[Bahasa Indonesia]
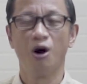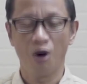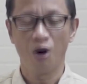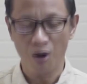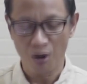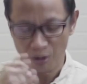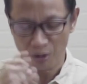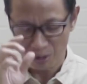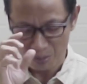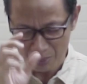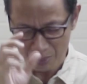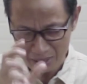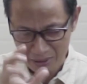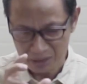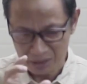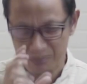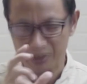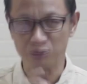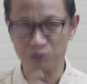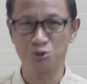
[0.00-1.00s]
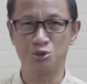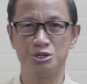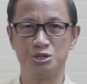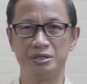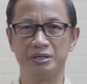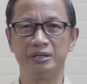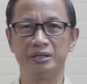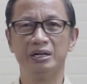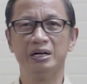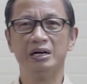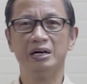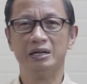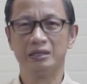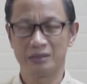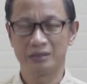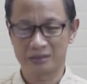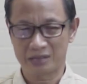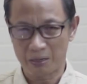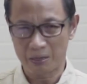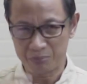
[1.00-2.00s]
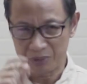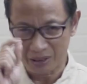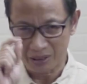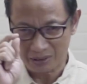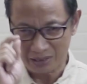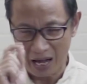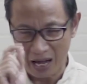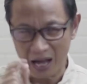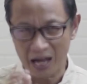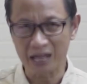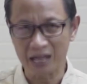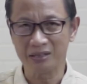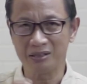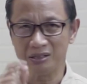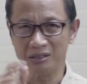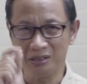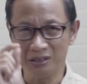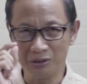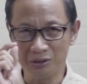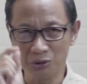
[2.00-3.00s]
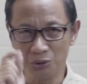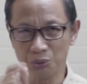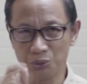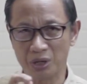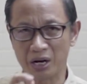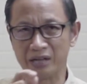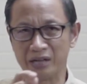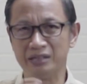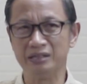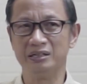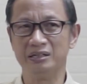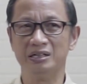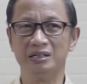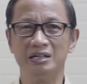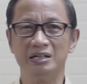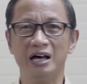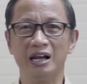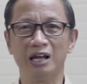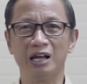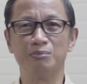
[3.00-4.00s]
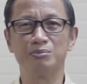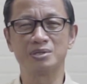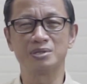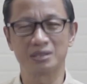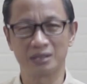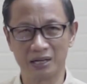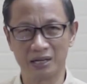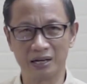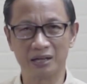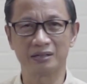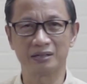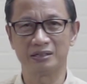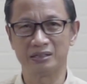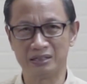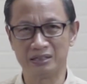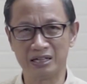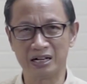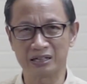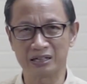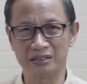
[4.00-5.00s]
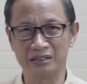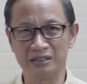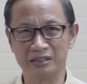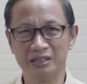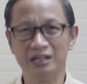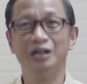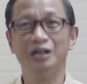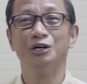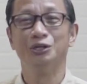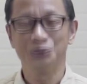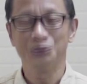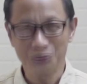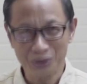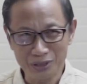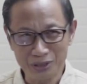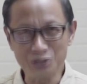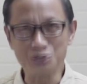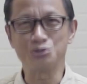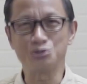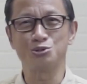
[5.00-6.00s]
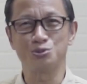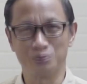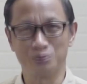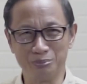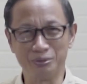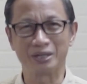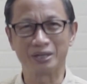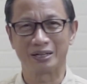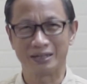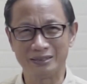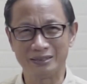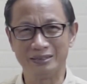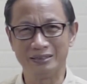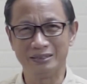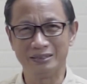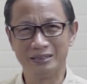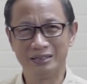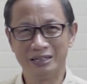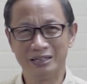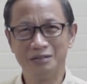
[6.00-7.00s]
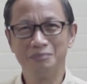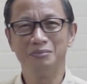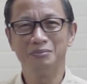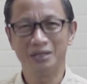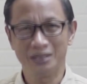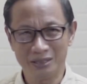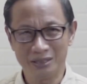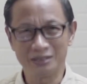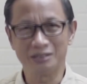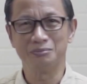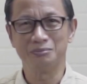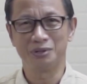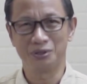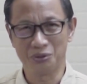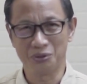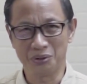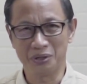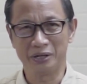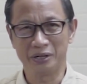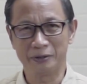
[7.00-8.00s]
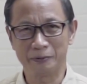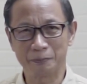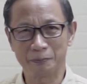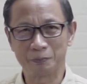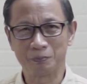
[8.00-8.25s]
Hormati manusia tetapi taati Tuhan di dalam segala kehendaknya. Tuhan Yesus memberkati. Mari kita berdoa.